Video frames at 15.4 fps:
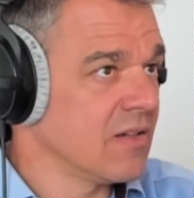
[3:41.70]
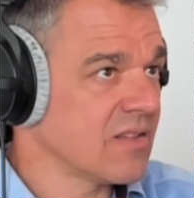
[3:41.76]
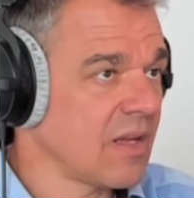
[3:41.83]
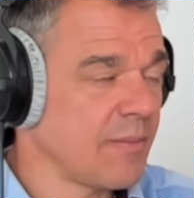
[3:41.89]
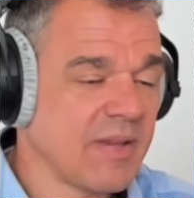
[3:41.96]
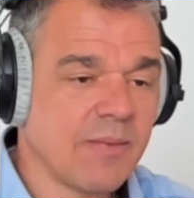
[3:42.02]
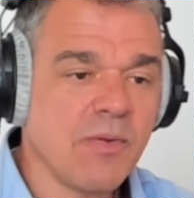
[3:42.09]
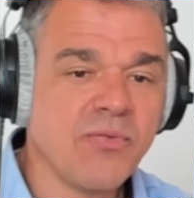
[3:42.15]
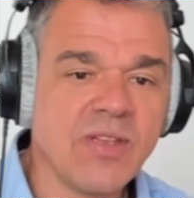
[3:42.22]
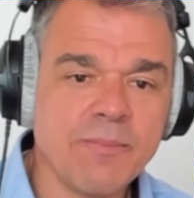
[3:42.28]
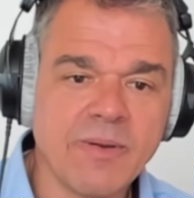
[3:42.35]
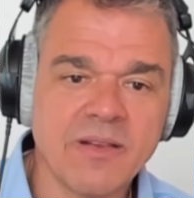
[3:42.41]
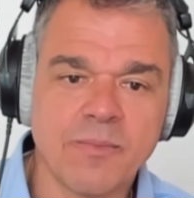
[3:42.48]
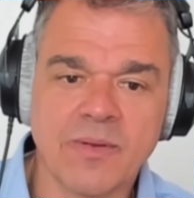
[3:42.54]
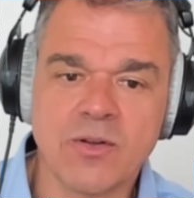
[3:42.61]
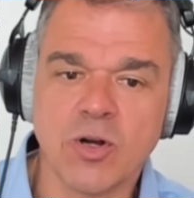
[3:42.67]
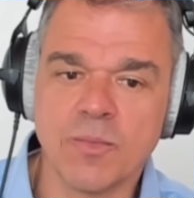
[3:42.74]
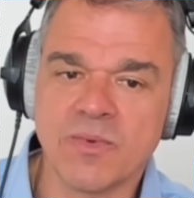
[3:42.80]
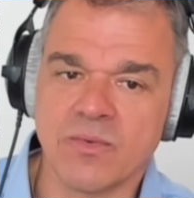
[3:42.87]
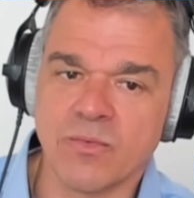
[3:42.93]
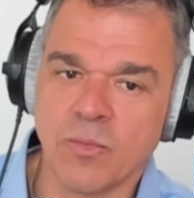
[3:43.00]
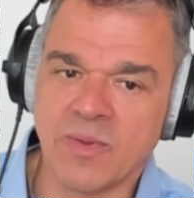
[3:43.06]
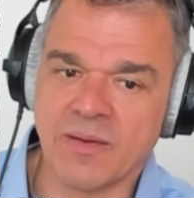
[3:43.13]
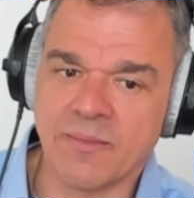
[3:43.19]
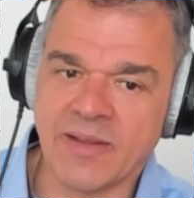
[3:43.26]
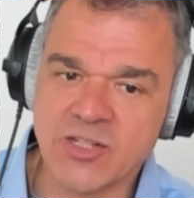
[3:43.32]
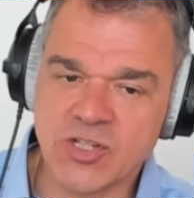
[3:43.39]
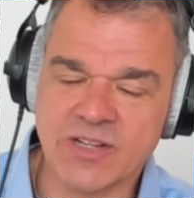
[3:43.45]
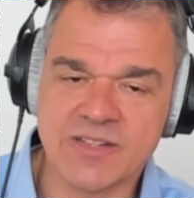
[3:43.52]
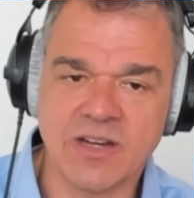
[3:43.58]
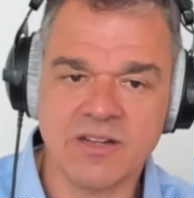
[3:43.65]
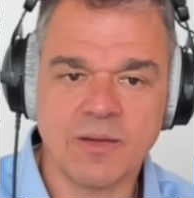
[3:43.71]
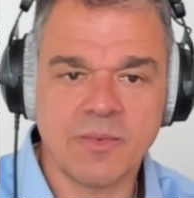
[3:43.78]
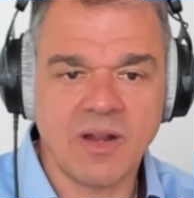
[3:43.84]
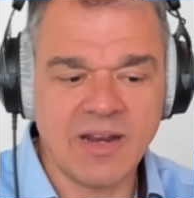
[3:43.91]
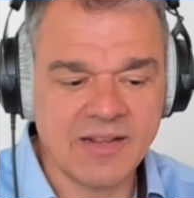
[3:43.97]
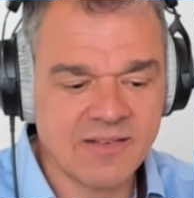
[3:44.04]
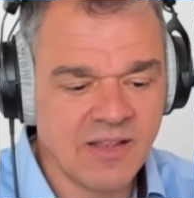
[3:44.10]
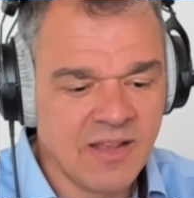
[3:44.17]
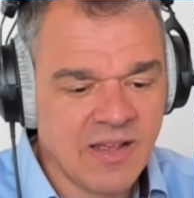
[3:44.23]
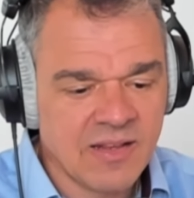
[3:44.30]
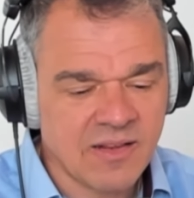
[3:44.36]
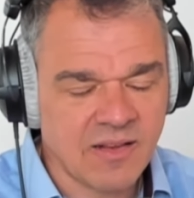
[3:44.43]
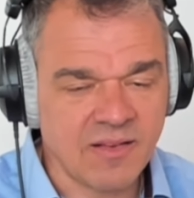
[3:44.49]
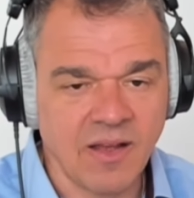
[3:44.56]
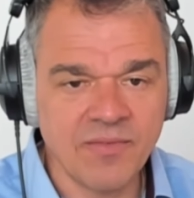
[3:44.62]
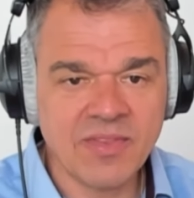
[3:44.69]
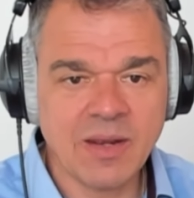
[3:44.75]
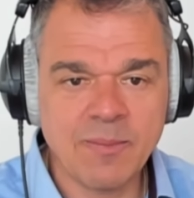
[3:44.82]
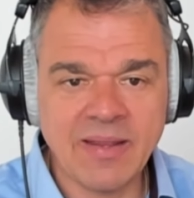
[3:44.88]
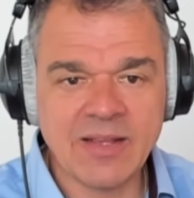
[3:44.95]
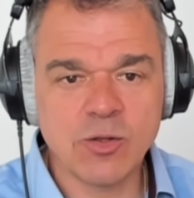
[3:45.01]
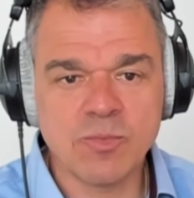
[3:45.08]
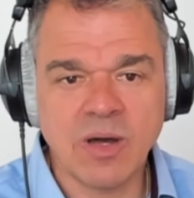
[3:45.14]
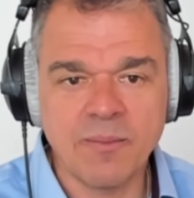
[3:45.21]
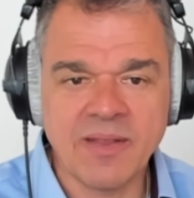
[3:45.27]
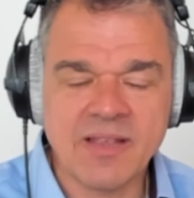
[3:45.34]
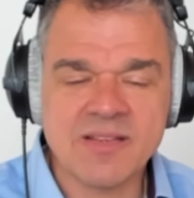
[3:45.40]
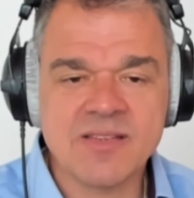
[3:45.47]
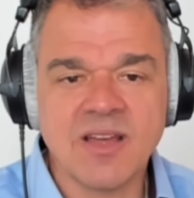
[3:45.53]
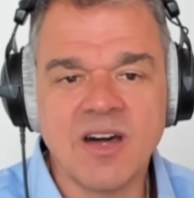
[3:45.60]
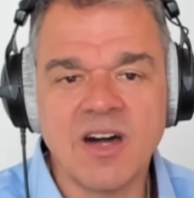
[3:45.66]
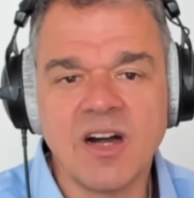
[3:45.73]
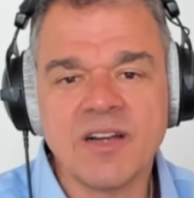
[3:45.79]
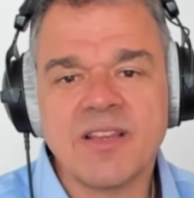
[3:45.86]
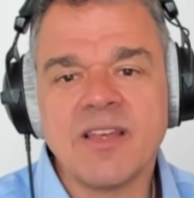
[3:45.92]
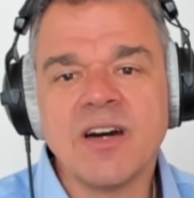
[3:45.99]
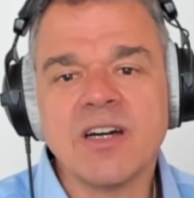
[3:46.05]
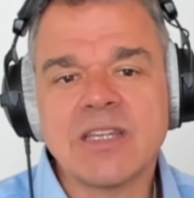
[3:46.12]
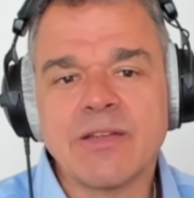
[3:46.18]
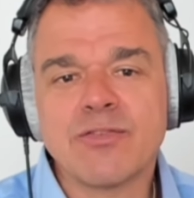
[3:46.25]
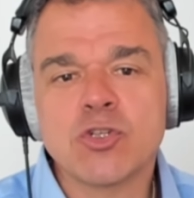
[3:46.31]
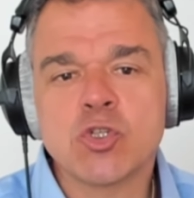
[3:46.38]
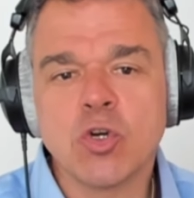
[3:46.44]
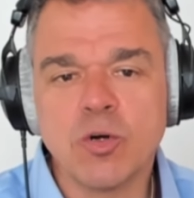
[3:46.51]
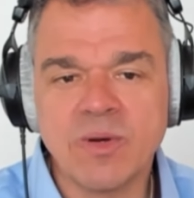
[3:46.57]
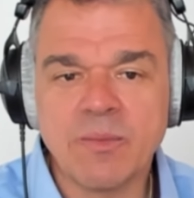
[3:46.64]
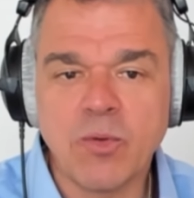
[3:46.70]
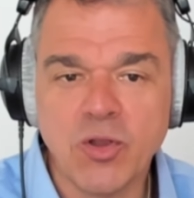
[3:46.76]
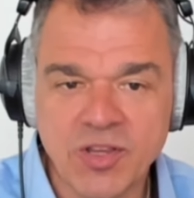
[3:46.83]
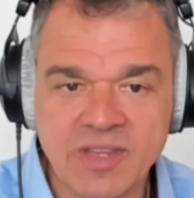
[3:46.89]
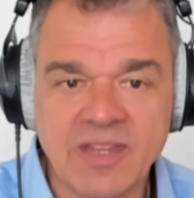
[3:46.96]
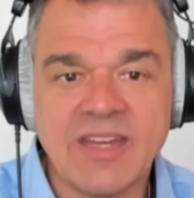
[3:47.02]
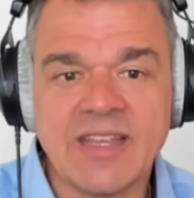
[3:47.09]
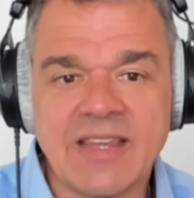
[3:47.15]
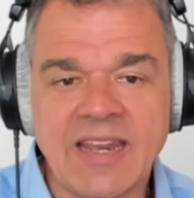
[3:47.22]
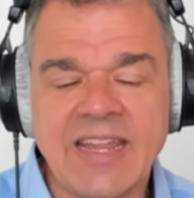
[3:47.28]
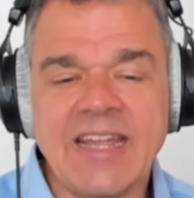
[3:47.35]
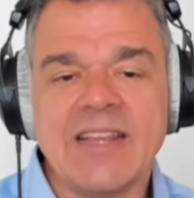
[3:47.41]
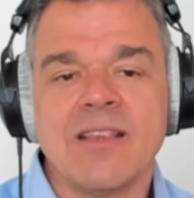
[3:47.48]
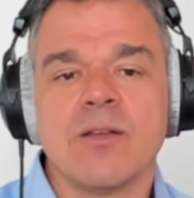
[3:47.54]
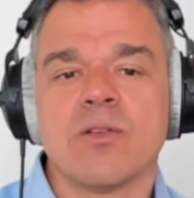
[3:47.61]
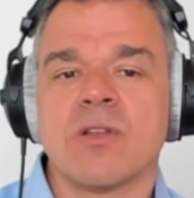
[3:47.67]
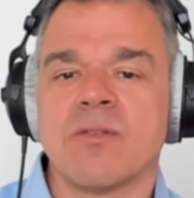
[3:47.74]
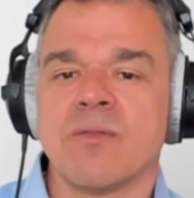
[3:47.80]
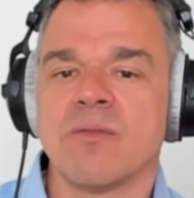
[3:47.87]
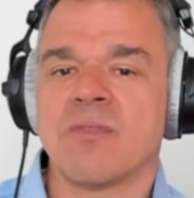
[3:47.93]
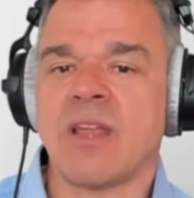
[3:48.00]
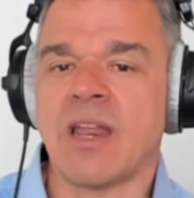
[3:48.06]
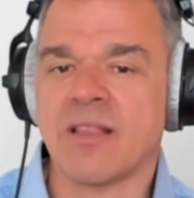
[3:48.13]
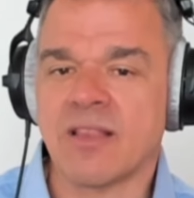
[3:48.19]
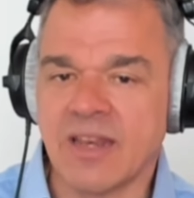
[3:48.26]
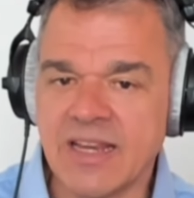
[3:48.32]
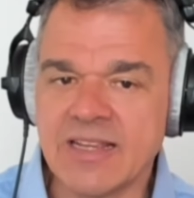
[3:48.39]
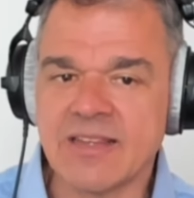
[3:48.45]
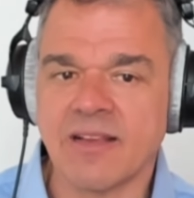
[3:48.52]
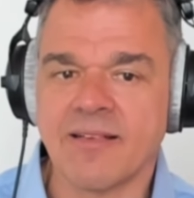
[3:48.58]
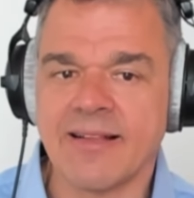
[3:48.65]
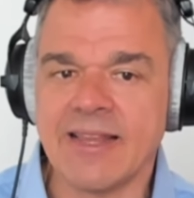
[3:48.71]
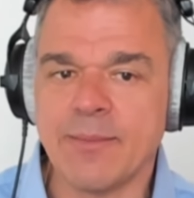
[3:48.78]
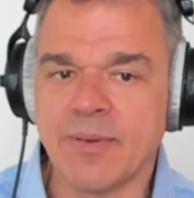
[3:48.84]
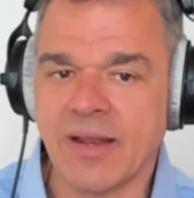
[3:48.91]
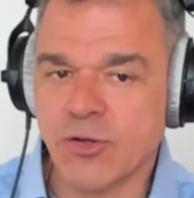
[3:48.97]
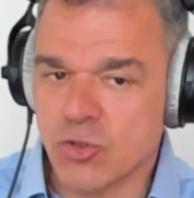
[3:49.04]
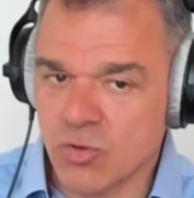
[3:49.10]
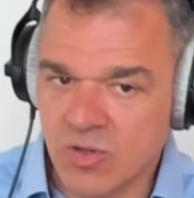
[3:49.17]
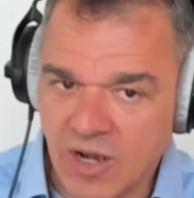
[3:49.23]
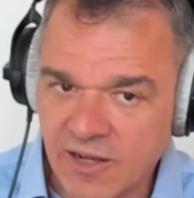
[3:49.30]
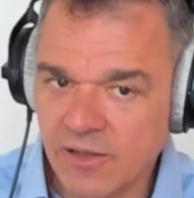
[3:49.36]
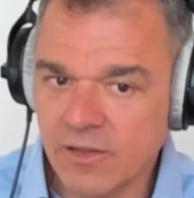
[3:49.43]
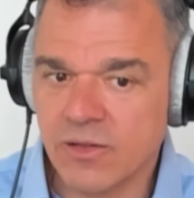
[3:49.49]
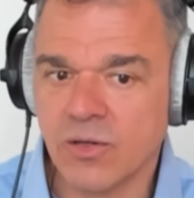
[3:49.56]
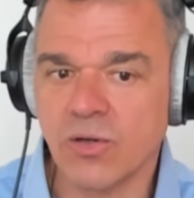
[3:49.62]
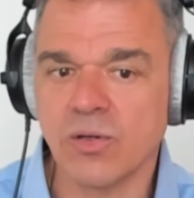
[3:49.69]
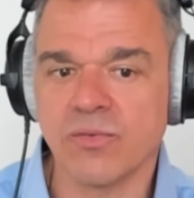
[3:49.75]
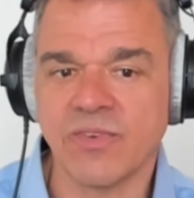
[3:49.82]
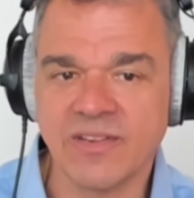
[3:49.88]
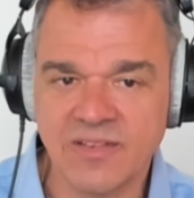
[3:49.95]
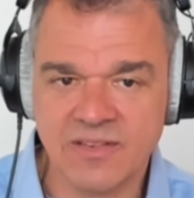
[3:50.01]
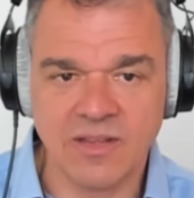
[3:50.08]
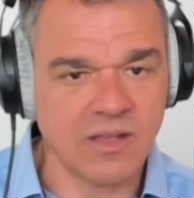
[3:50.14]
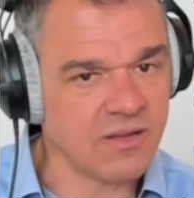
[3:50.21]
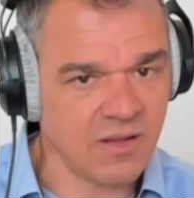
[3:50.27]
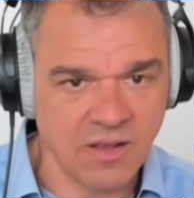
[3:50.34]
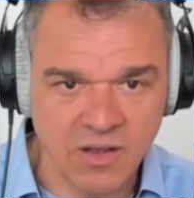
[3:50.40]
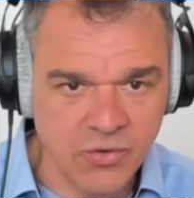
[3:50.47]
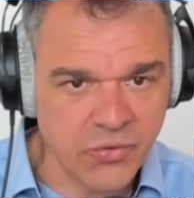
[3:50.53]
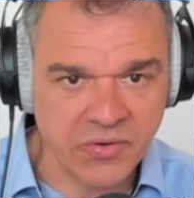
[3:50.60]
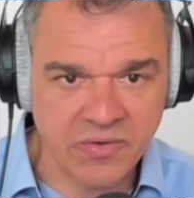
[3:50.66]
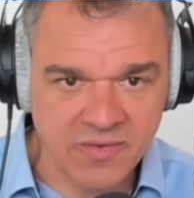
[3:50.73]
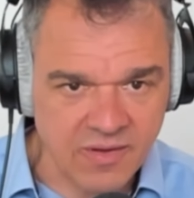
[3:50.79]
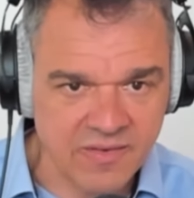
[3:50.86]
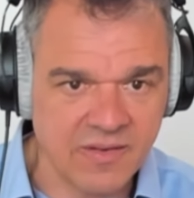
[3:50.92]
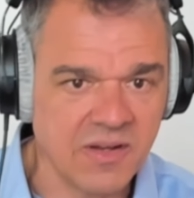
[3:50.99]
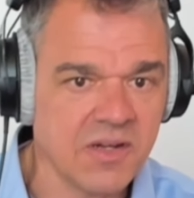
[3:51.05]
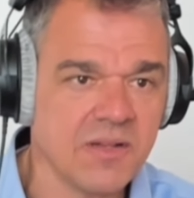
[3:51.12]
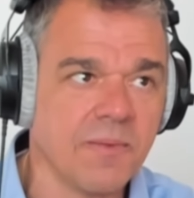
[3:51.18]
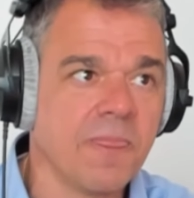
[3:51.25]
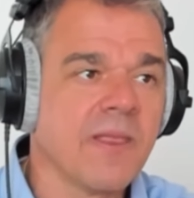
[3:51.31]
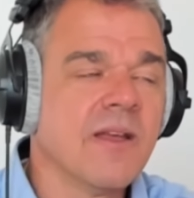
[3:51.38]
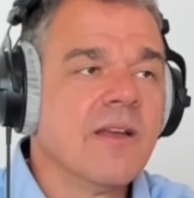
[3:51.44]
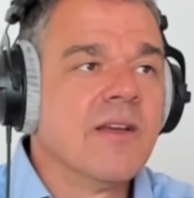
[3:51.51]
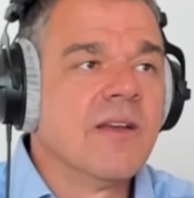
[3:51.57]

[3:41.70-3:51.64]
Und da habe ich immer Feedbacks bekommen, wo mir Menschen gesagt haben, Alex, das andere Medium hat mir gesagt, ja, der Verstorbene möchte nicht reden oder der trinkt jetzt lieber einen Schluck Alkohol, was, da, da hörst ja Sachen.